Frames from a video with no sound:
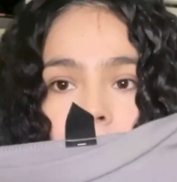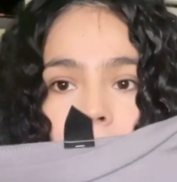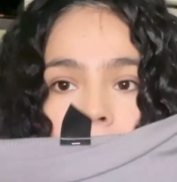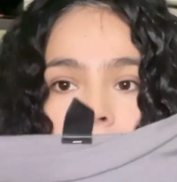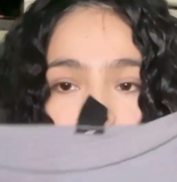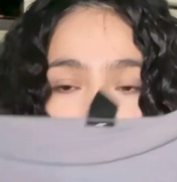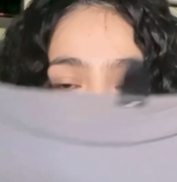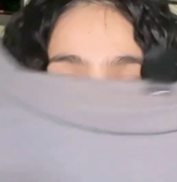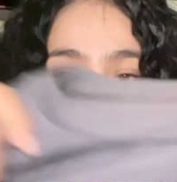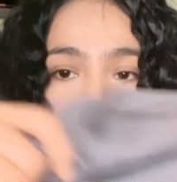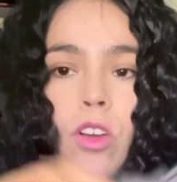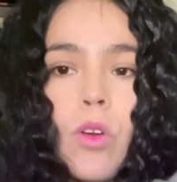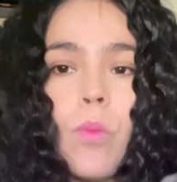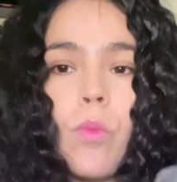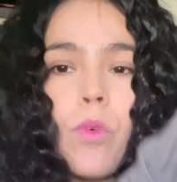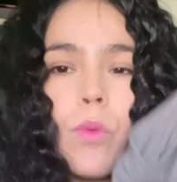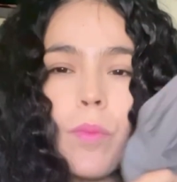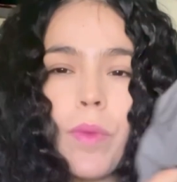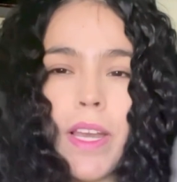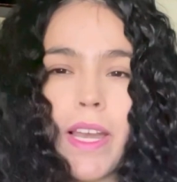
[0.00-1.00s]
así
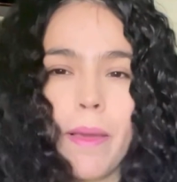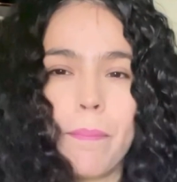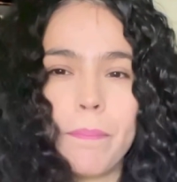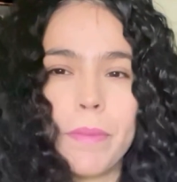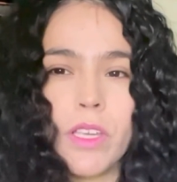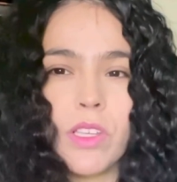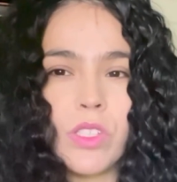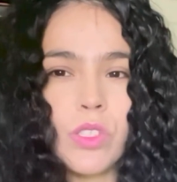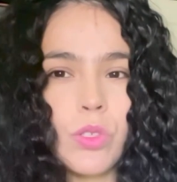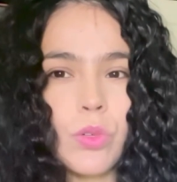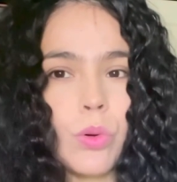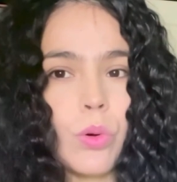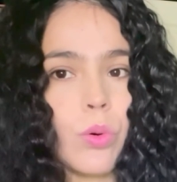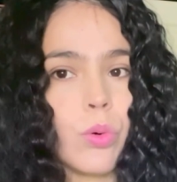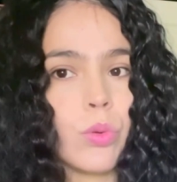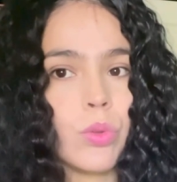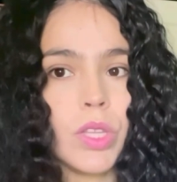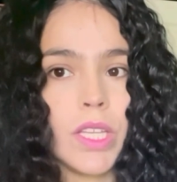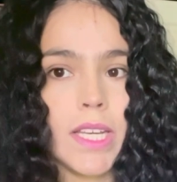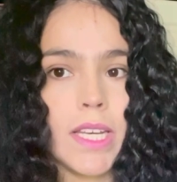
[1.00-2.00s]
como me la pienso
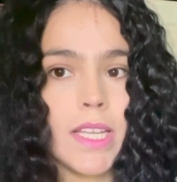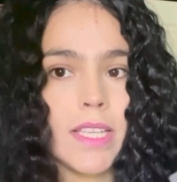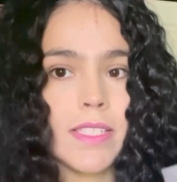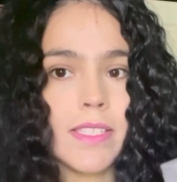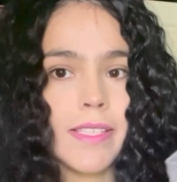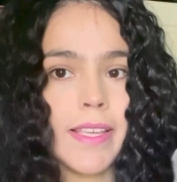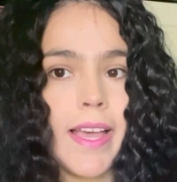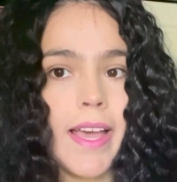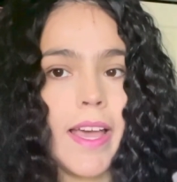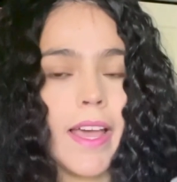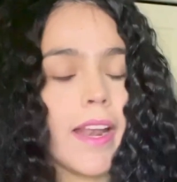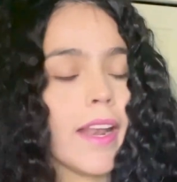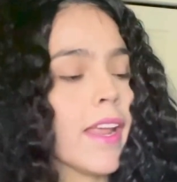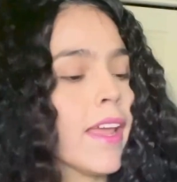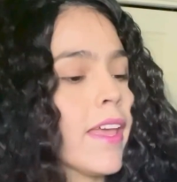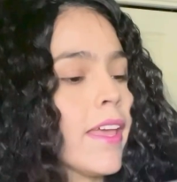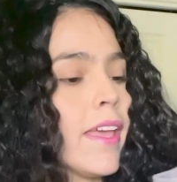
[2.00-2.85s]
utilizar